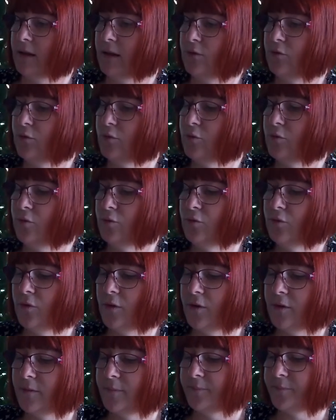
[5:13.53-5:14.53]
Du coup,
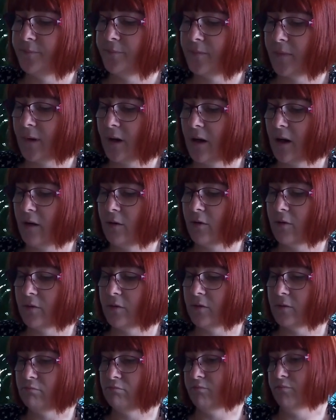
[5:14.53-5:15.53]
euh, alors
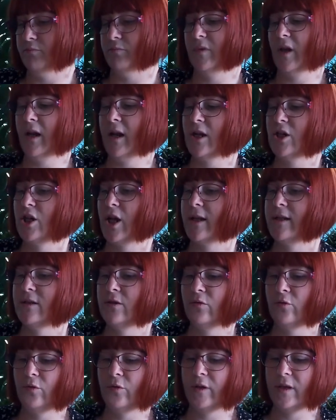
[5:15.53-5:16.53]
euh, dans la
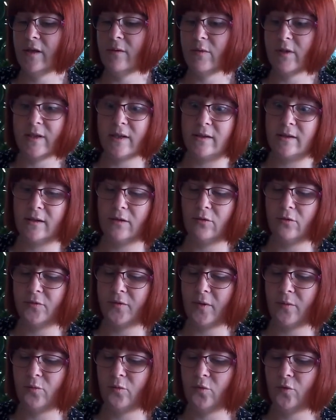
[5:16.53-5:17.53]
jardinerie, mais ben, c'était le
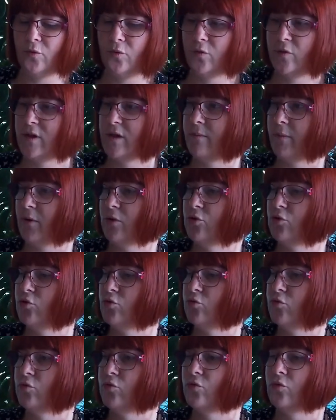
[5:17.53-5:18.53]
fameux
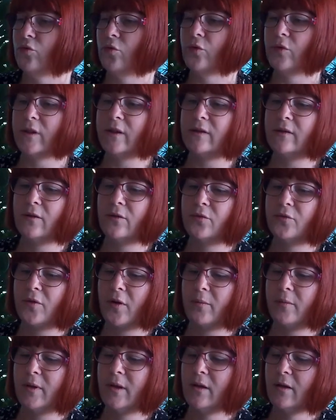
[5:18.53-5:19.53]
dimanche où on était en
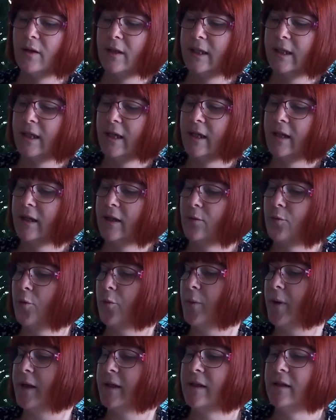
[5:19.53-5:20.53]
famille et
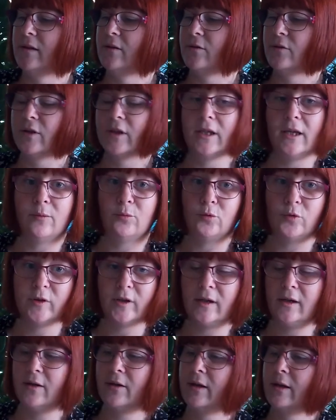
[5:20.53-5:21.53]
mon mari, qui aime
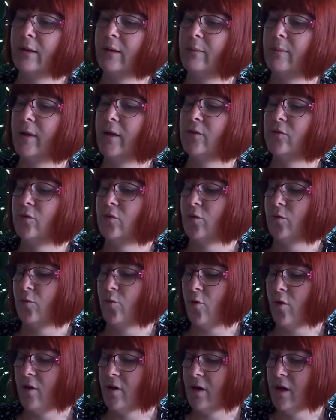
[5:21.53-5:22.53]
autant les plantes que
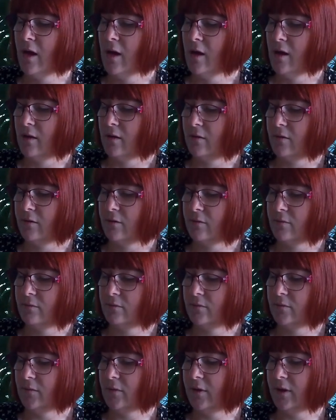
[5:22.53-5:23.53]
moi,
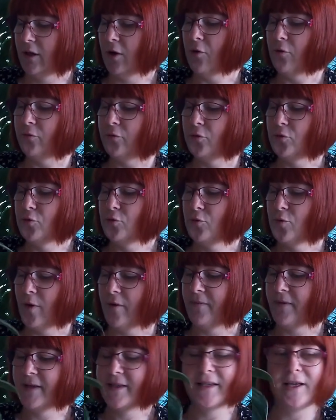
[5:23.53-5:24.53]
est revenu
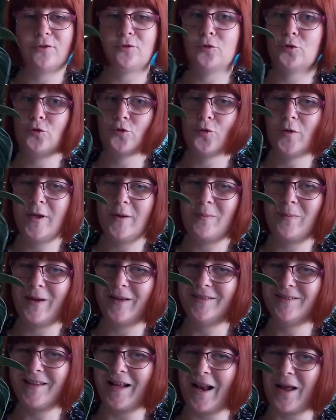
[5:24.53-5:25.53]
avec cette jolie
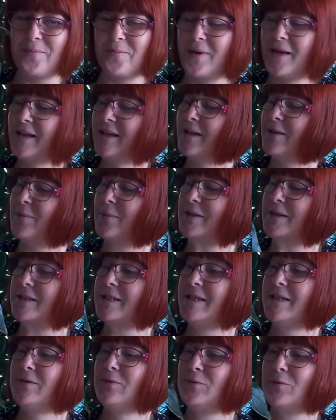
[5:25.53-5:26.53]
plante à la main et m'a
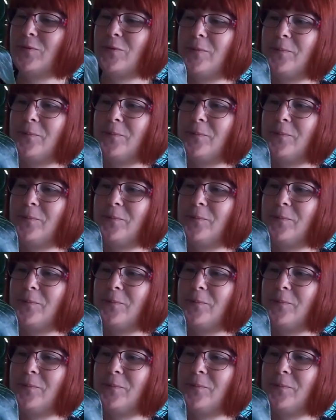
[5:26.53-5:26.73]
dit